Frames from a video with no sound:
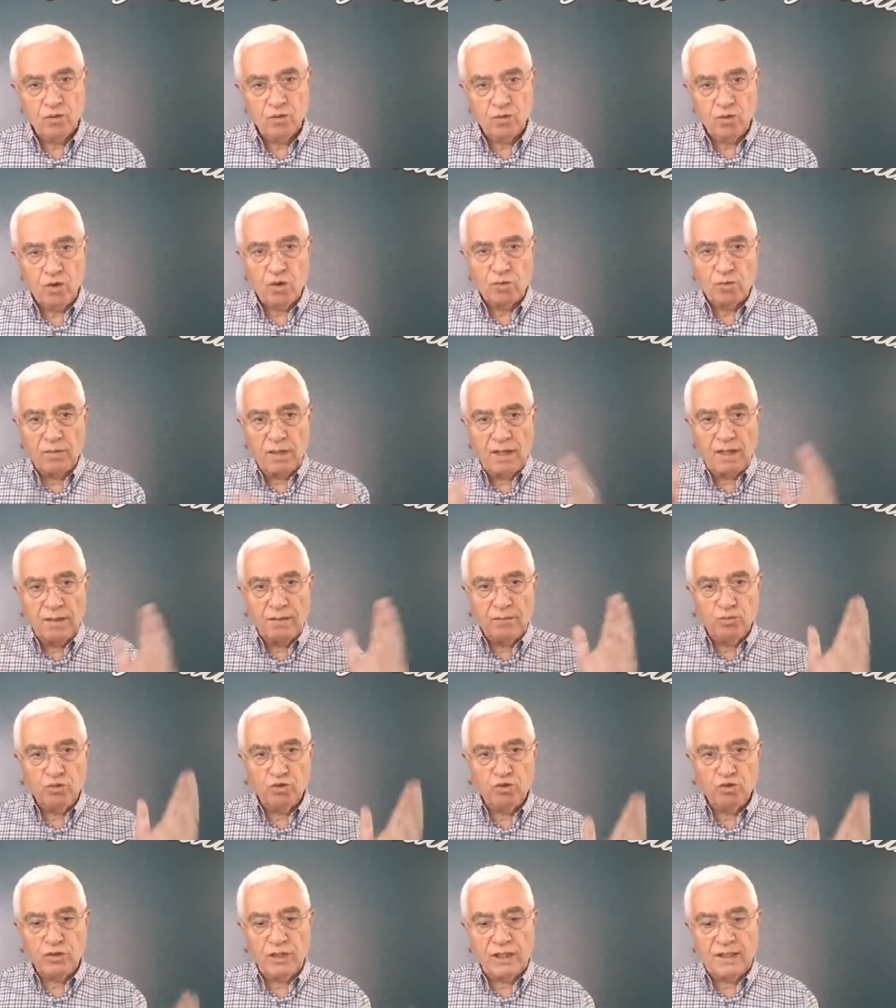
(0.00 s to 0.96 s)
Normal
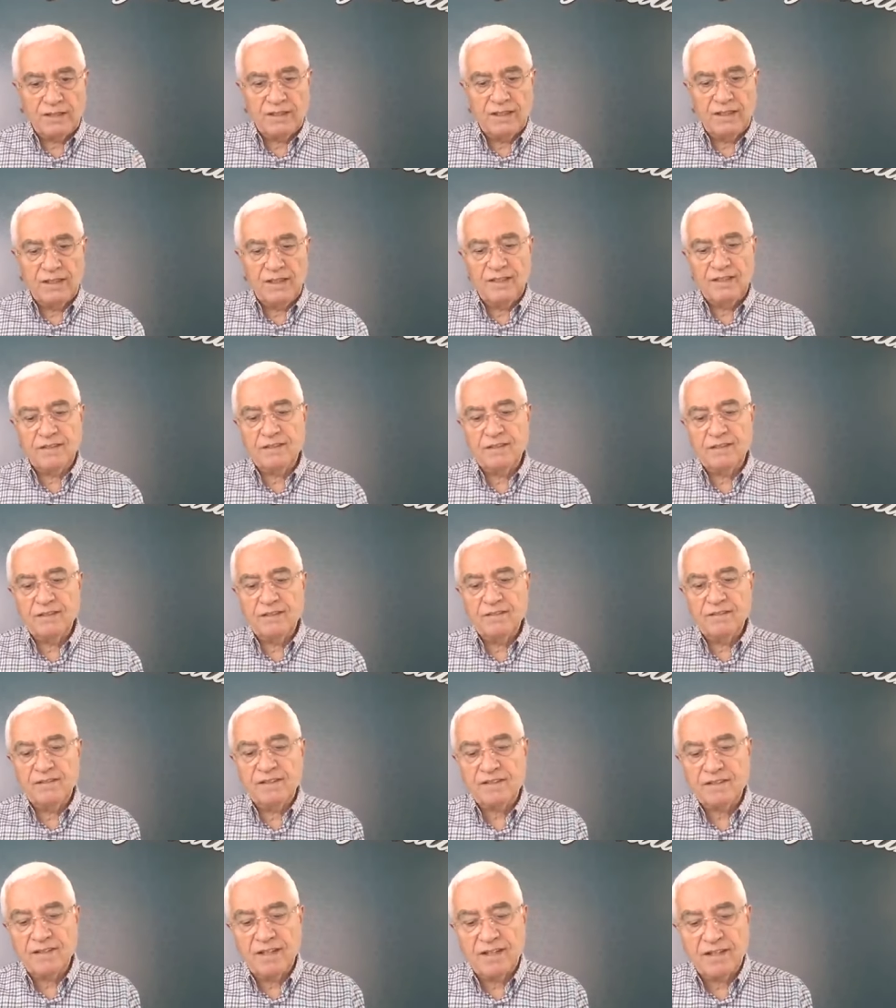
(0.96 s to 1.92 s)
mücadelesi
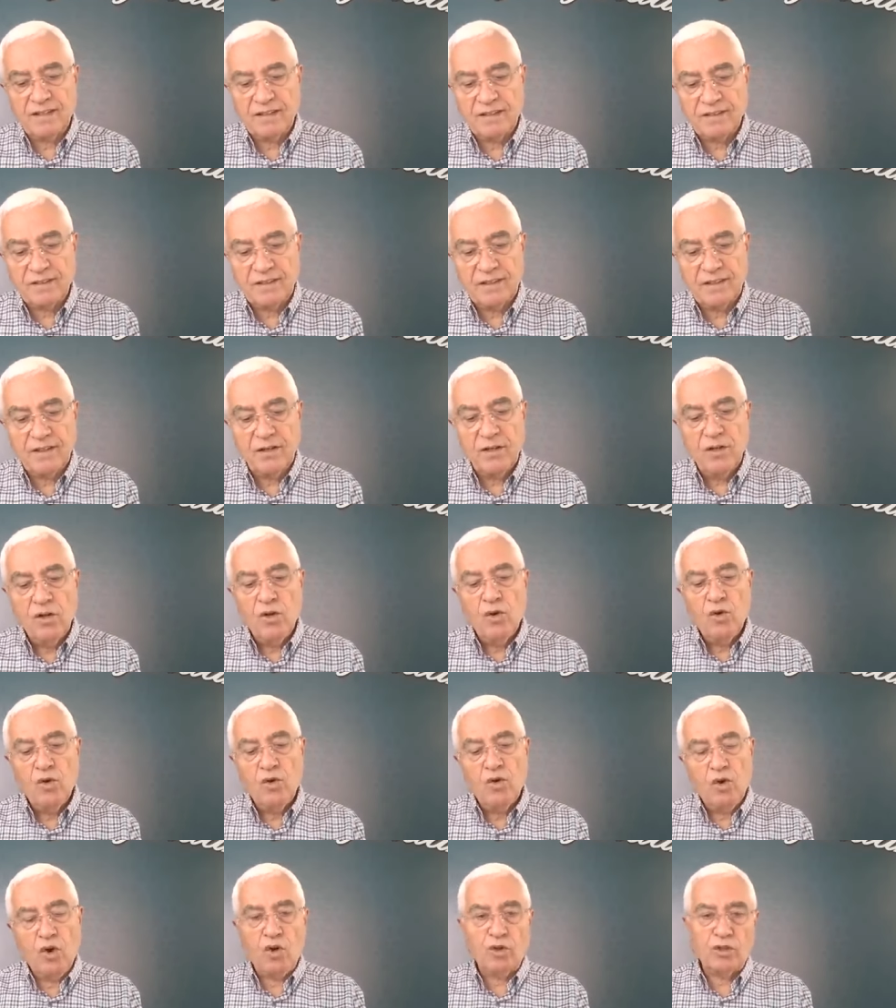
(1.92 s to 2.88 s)
vesairesi
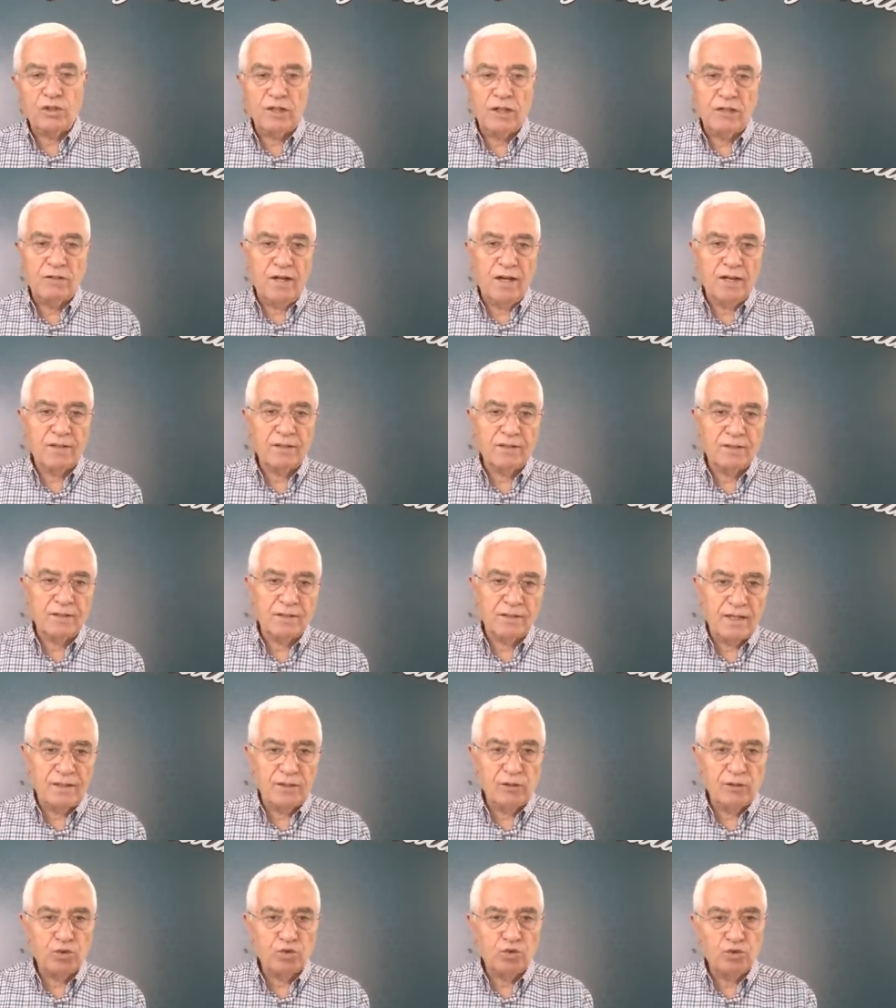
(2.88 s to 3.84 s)
orada vardır.
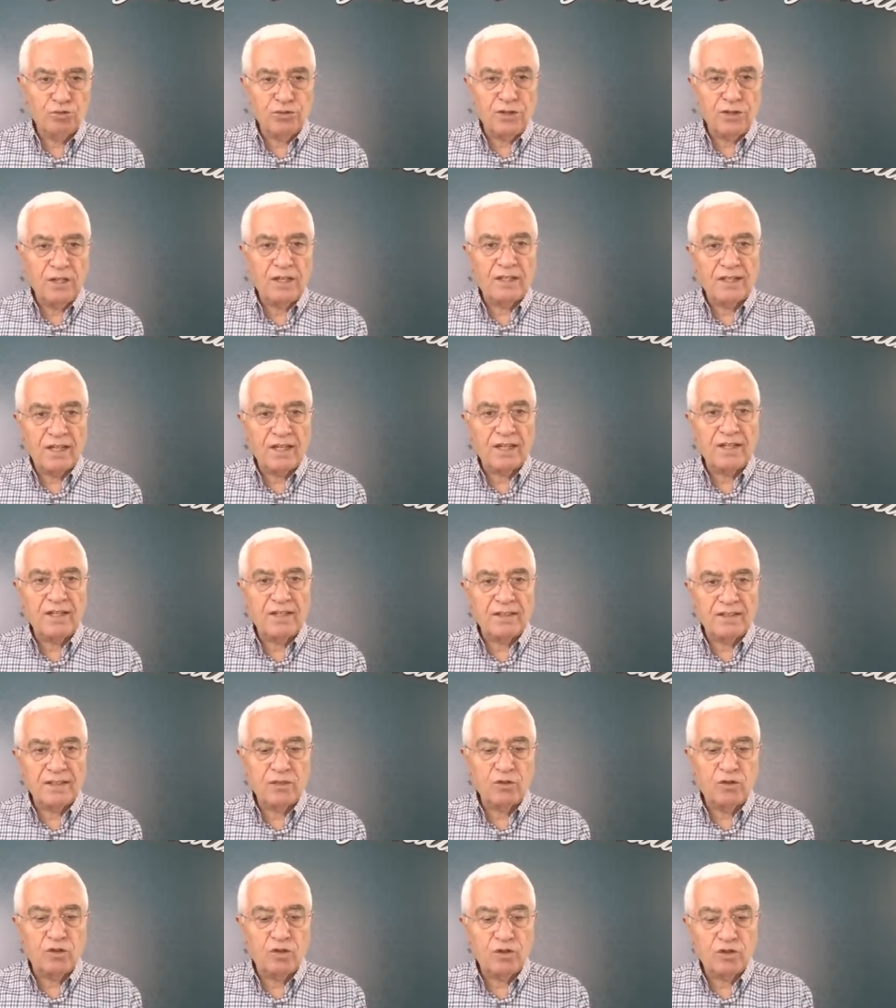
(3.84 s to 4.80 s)
Hani tufanına
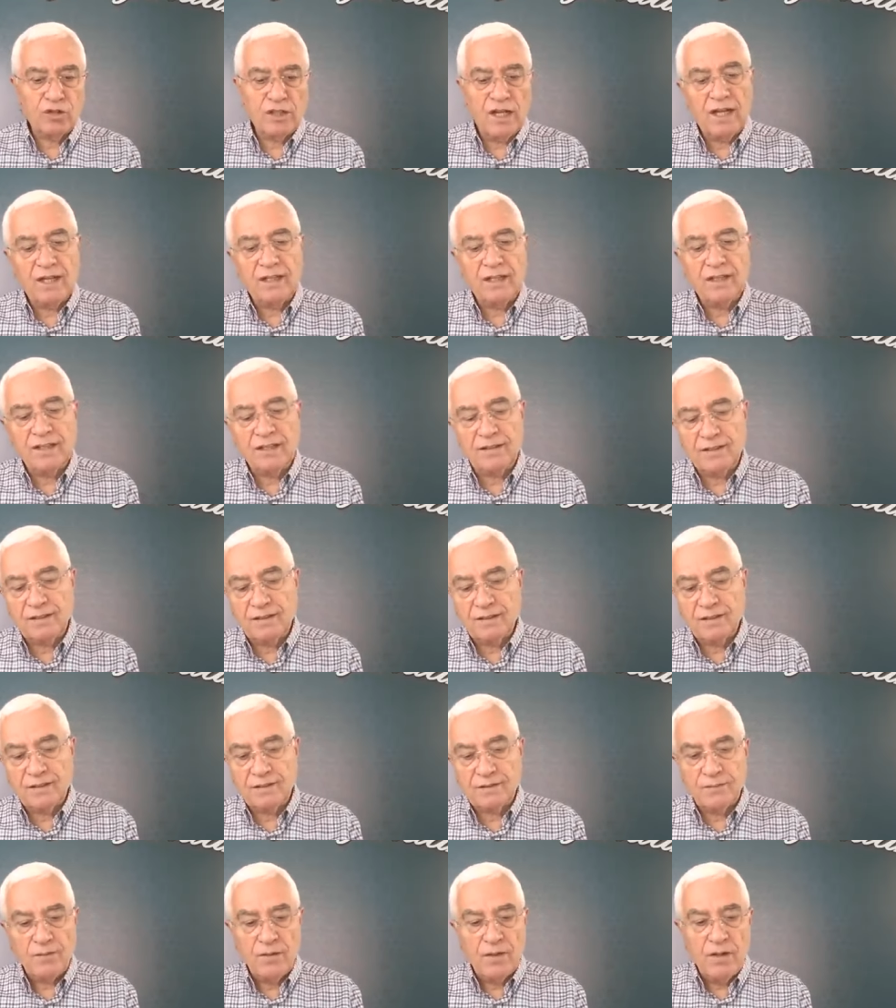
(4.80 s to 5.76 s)
kadar orada
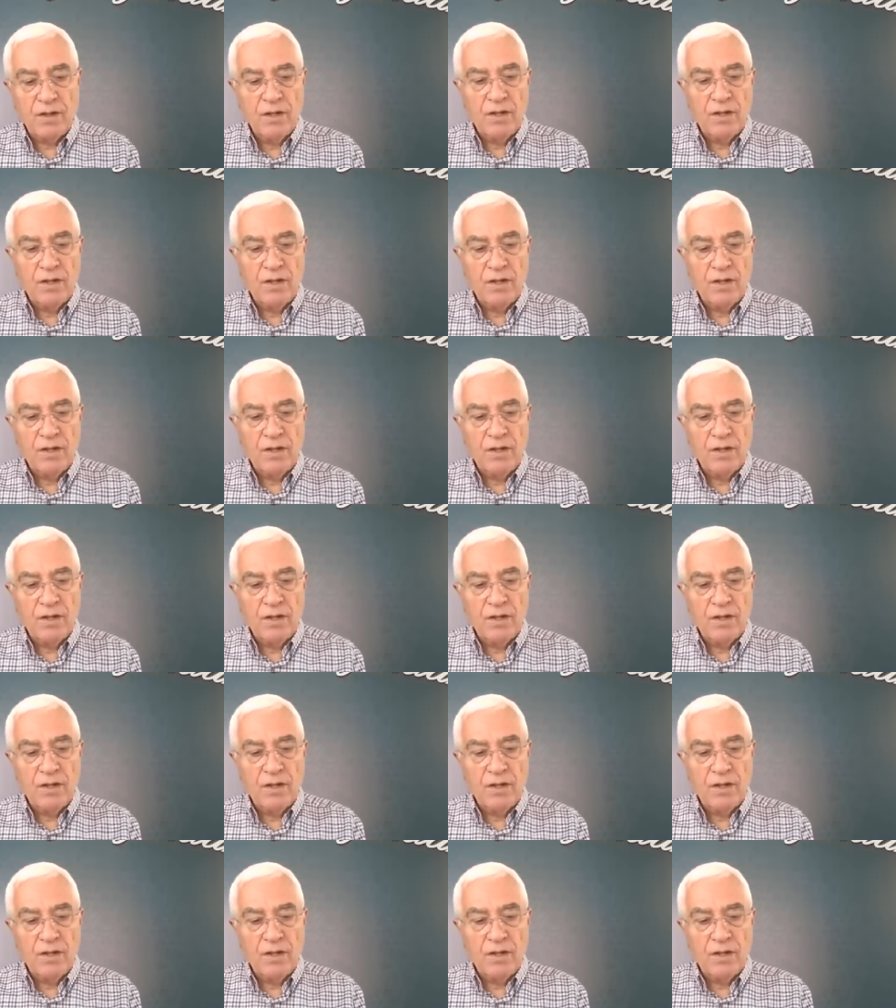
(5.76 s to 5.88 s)
anlatılır.